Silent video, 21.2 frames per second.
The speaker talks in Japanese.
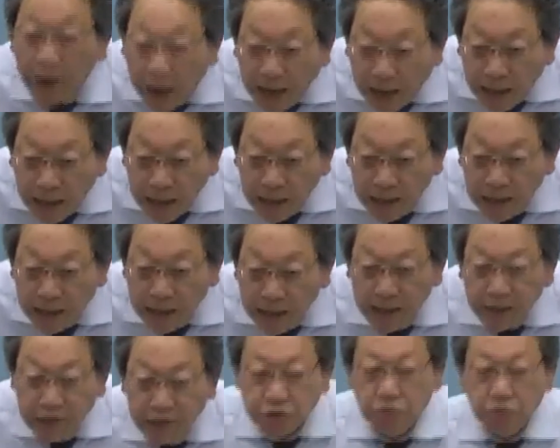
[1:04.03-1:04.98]
破、
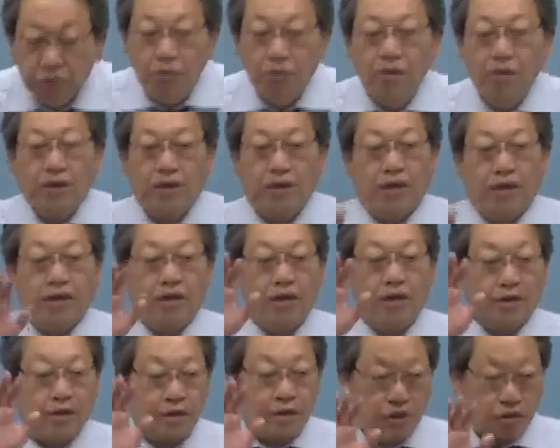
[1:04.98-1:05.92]
えその、
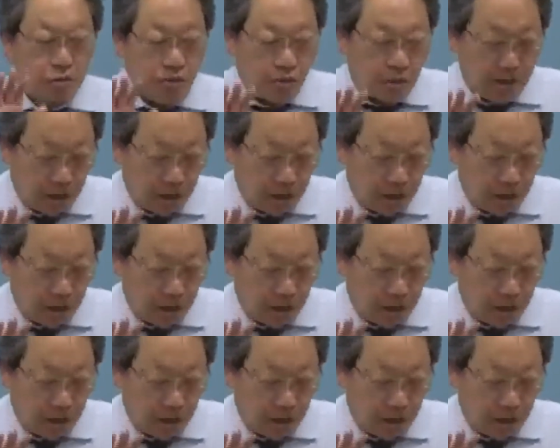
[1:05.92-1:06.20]
え基礎